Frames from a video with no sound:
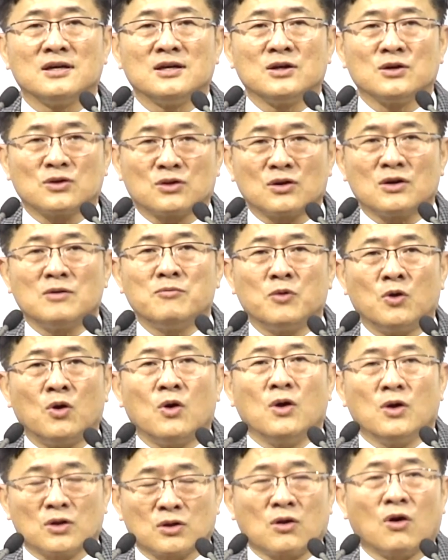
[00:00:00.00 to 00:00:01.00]
이것들을 뭐
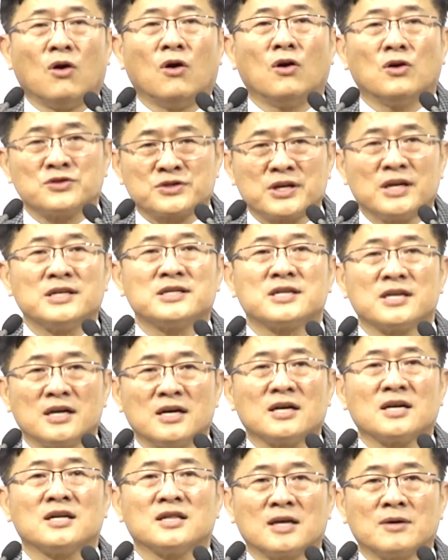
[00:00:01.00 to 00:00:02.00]
더
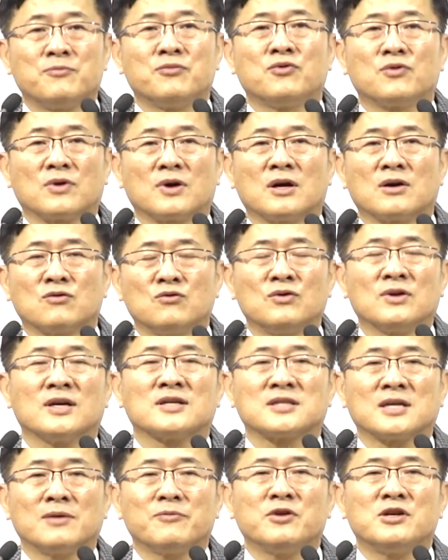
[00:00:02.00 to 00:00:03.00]
세세하게 다 풀어갖고
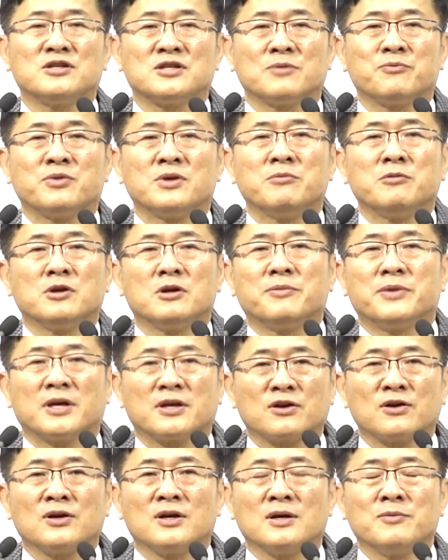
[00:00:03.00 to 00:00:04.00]
우리가 삼위일체 비밀을
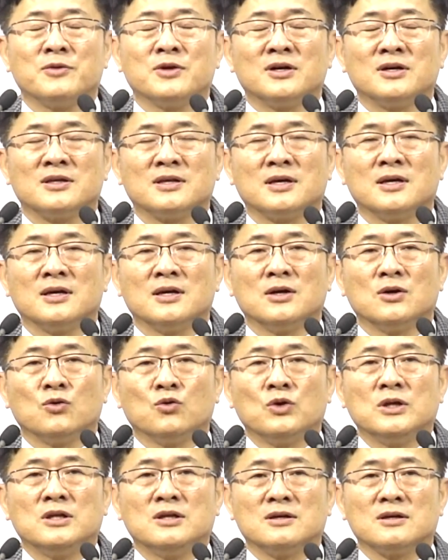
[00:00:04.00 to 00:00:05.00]
베껴내면
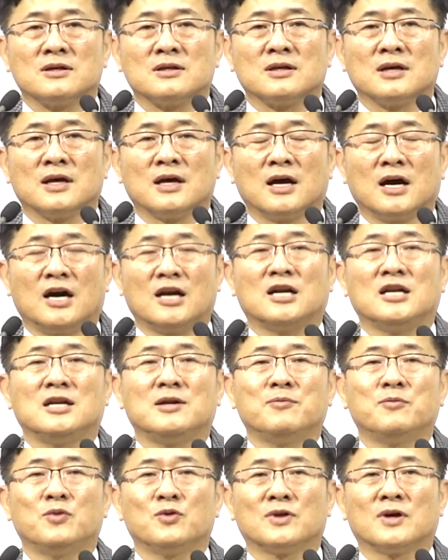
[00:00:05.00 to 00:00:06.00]
우리들은
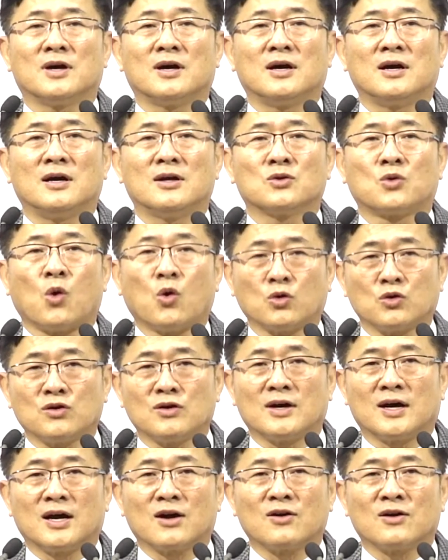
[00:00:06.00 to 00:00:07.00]
하나님보다
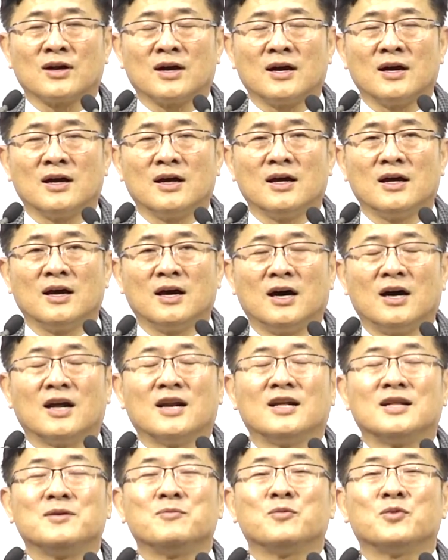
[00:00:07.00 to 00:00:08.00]
동등하거나
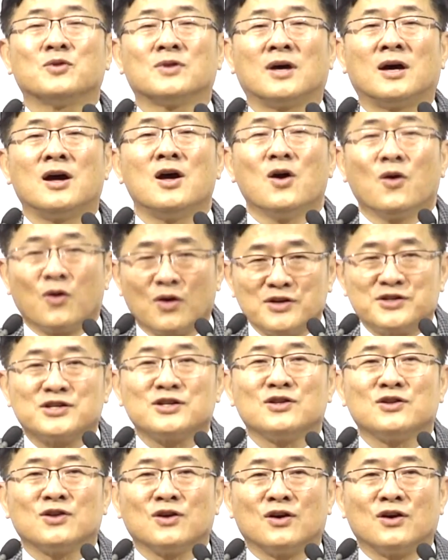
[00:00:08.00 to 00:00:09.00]
하나님보다
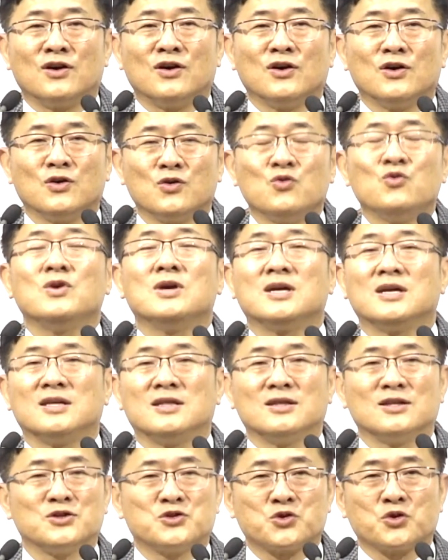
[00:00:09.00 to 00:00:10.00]
훨씬 더 위에
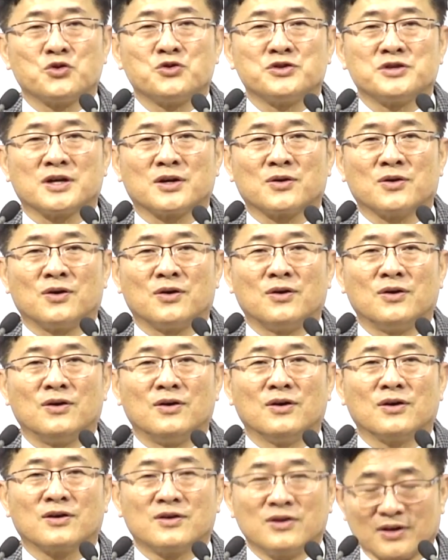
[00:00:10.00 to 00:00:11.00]
있는 존재로
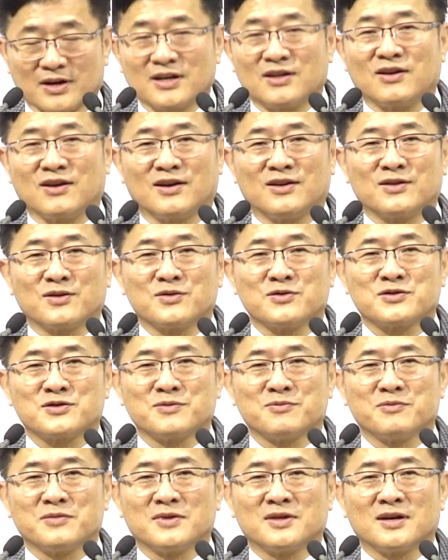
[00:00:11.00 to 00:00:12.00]
그렇게 되는
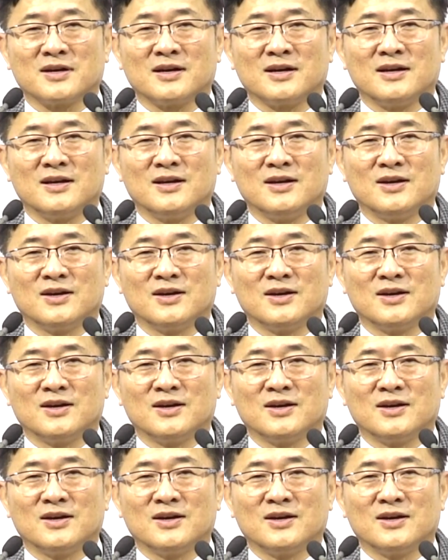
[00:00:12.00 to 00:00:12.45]
것입니다.